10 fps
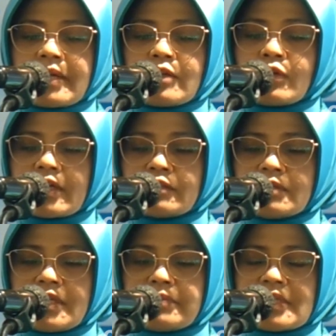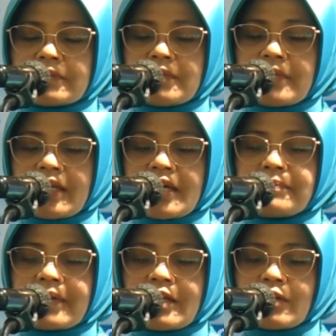peran orang dan
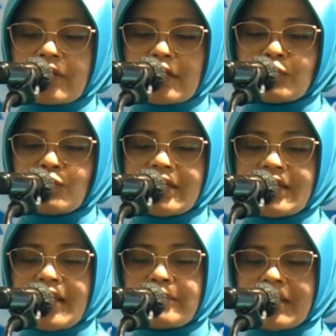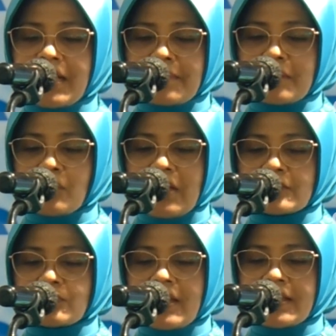mengoptimalkan peran orang tua dalam menerapkan
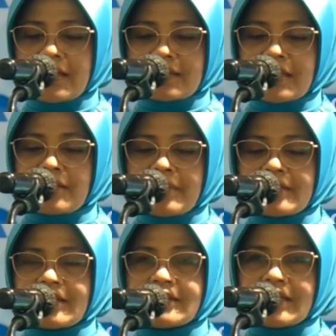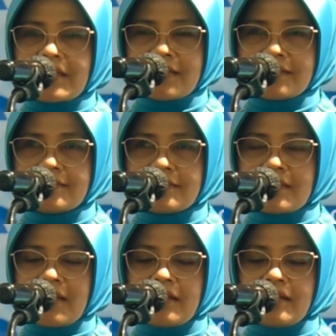pola asuh anak dan remaja di era
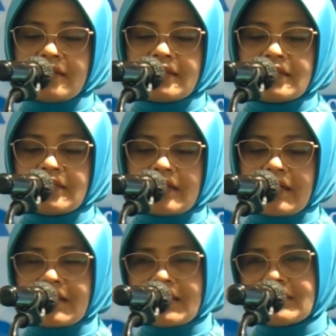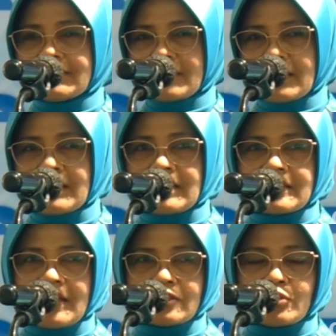digital karena
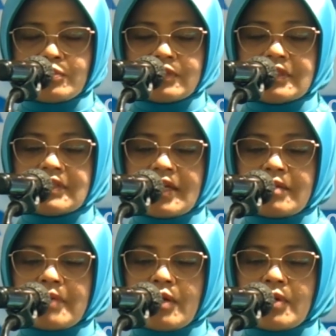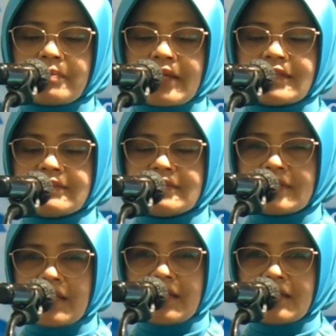disadari atau tidak bahwa peran
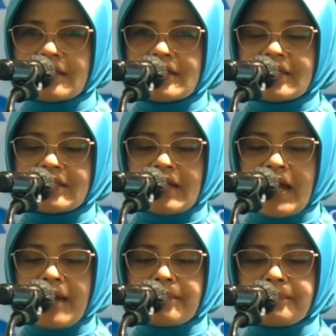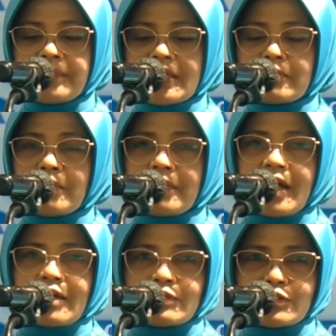digital yang hampir
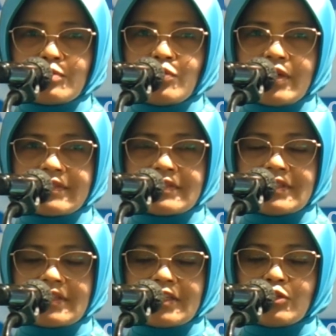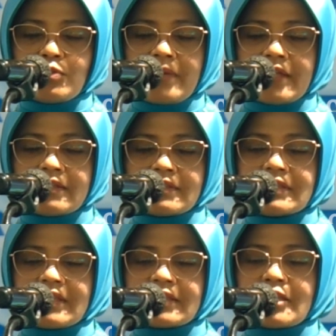mempengaruhi semua segi kehidupan
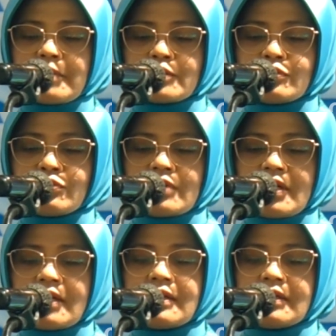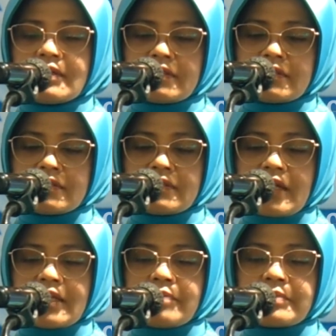kita termasuk juga e,
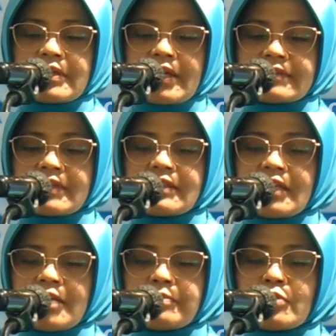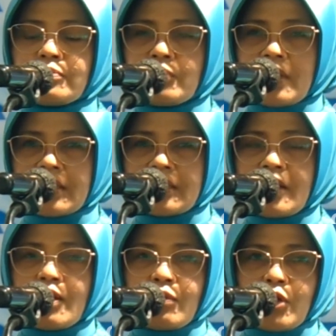terhadap kekerasan terhadap perempuan
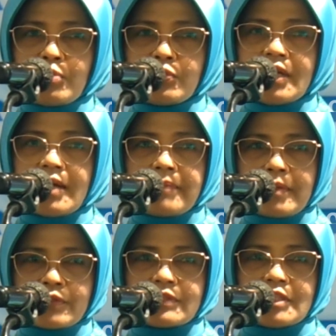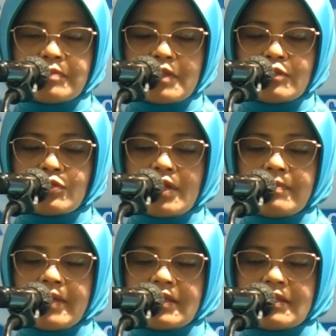walaupun dampak positifnya
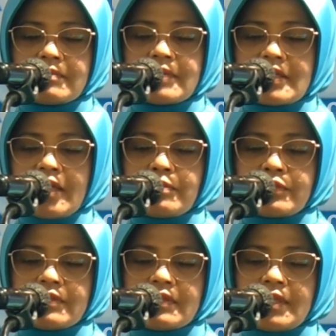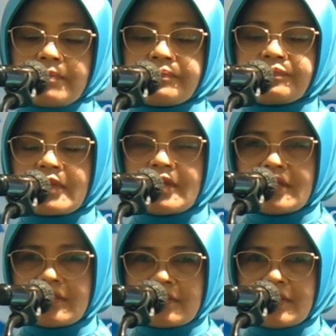juga banyak, banyak positif
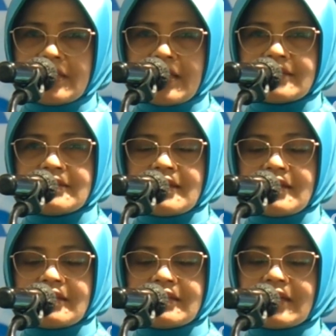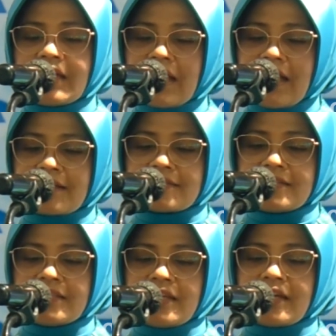setidaknya dengan
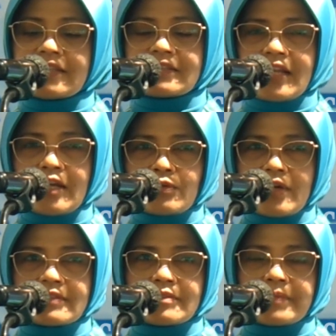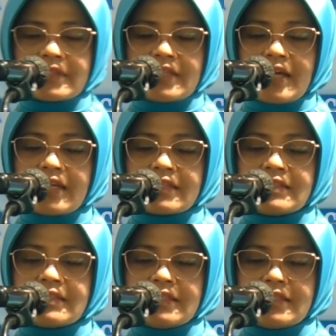aksi yang kita lakukan seperti
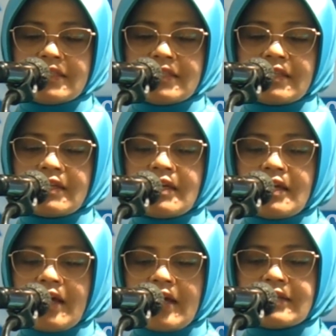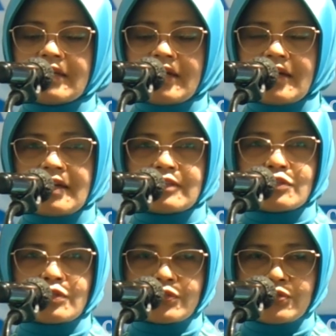hari ini ada
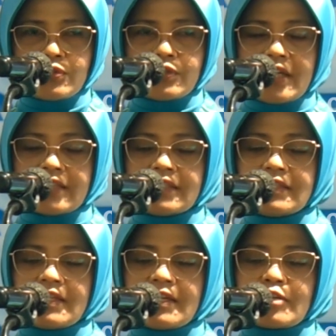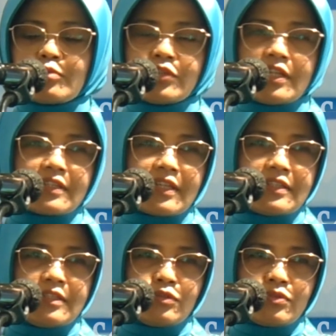talk show nantinya kemudian
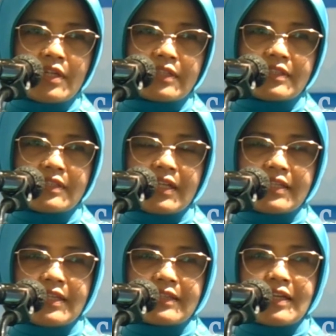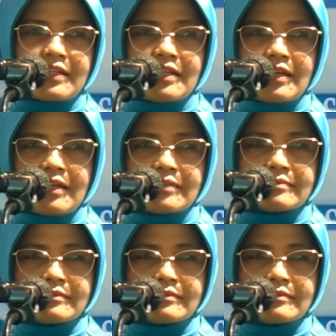tadi juga kita lihat ada